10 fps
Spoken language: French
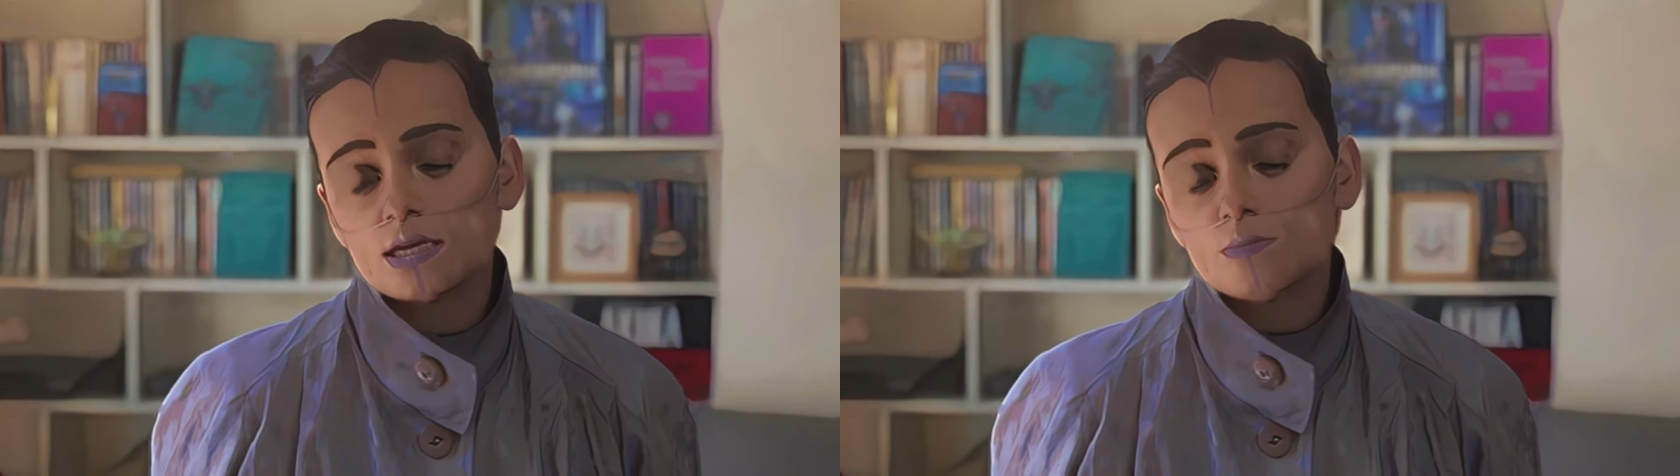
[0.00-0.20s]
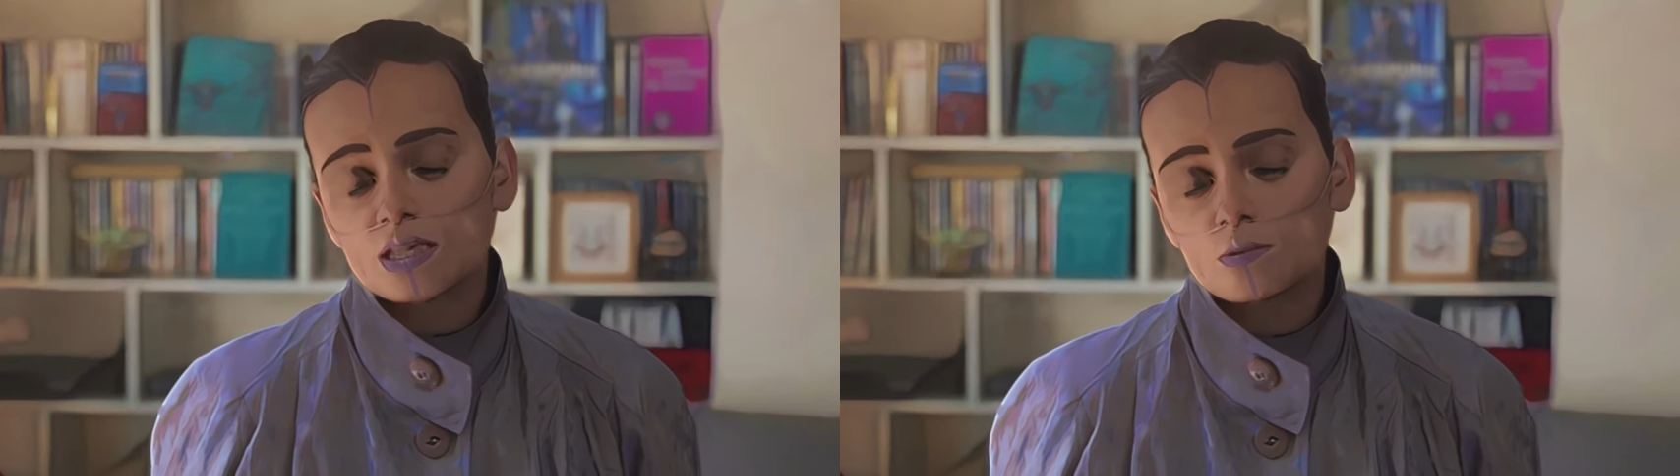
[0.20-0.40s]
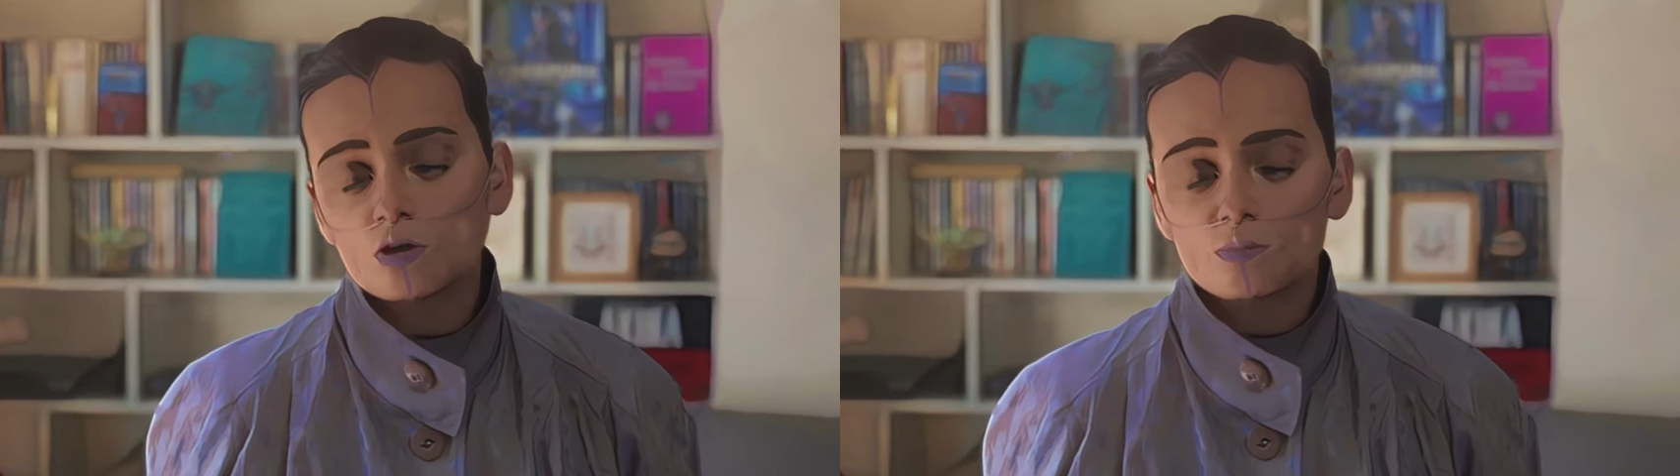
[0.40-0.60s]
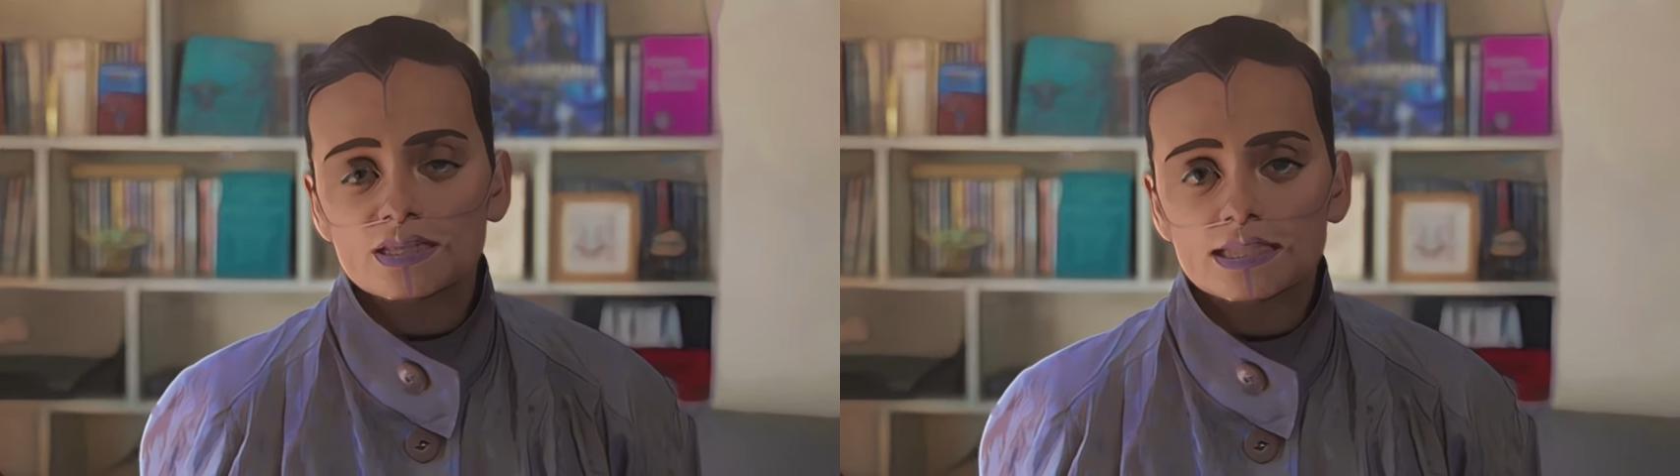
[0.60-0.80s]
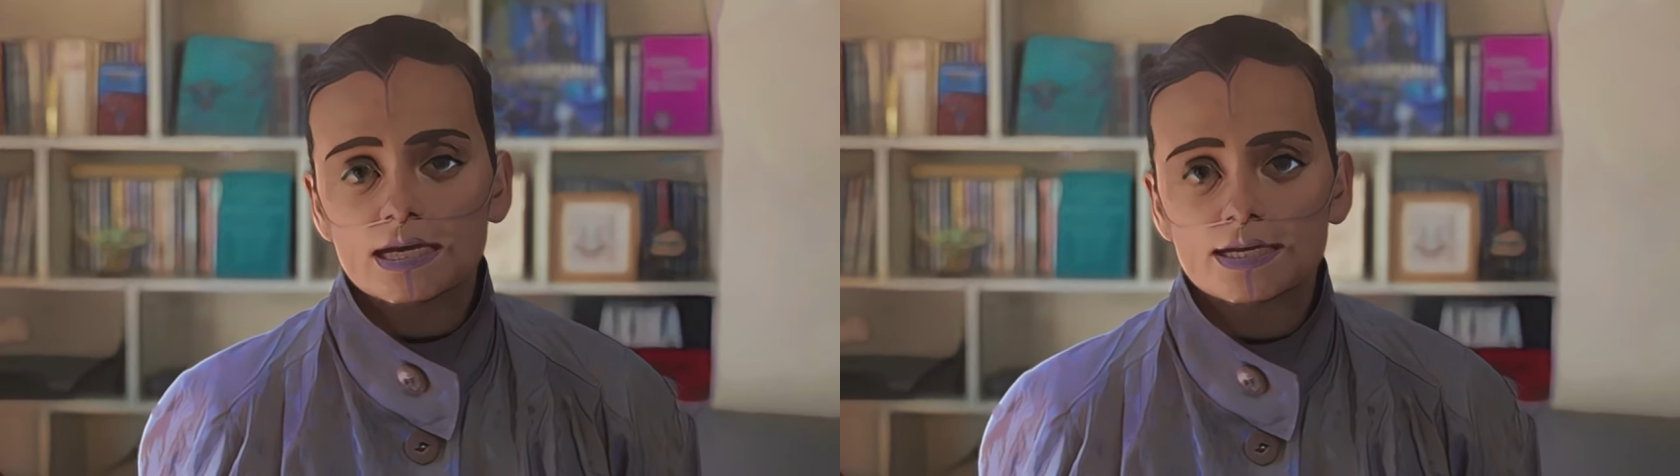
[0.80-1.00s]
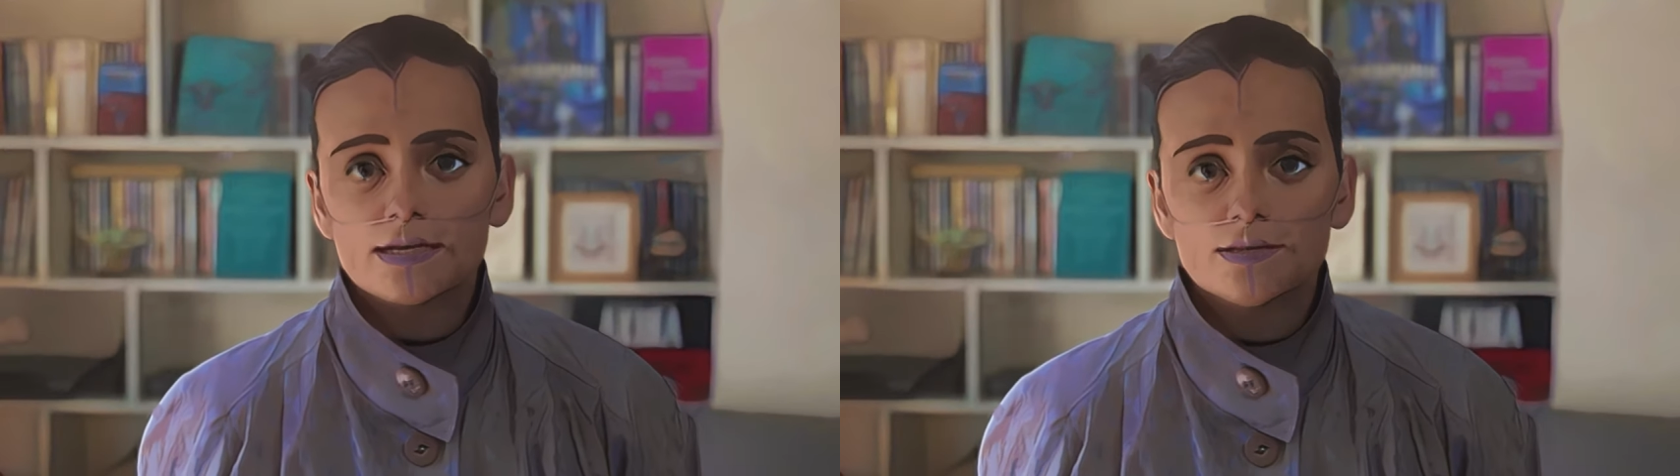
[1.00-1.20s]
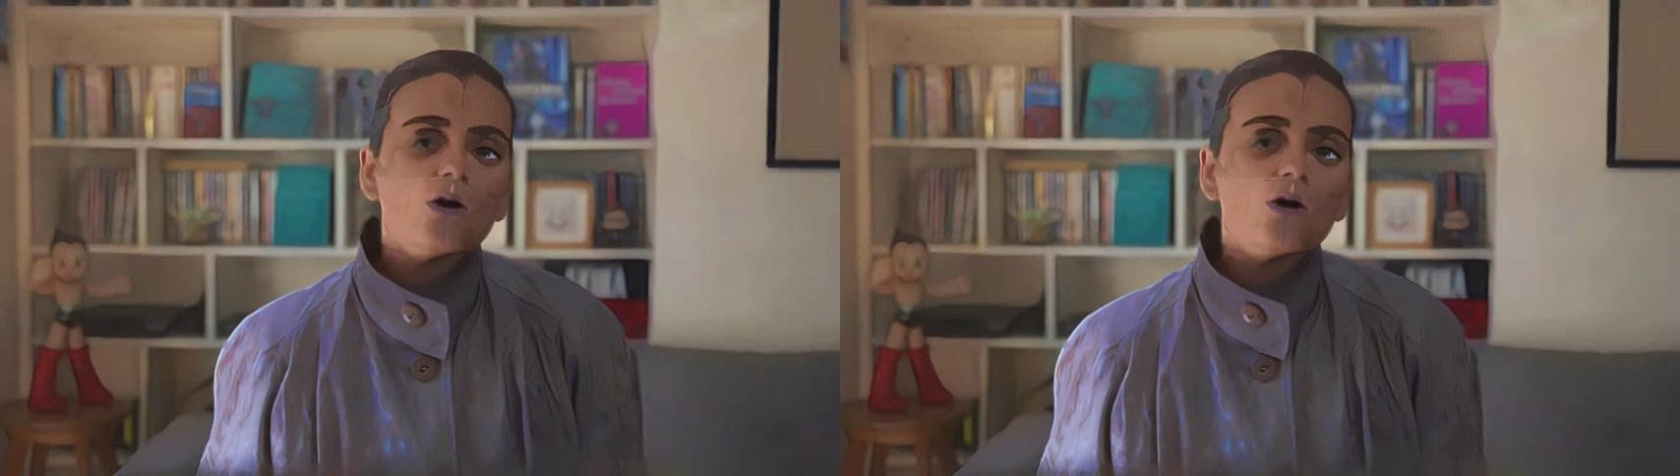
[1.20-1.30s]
éminemment patriarcal.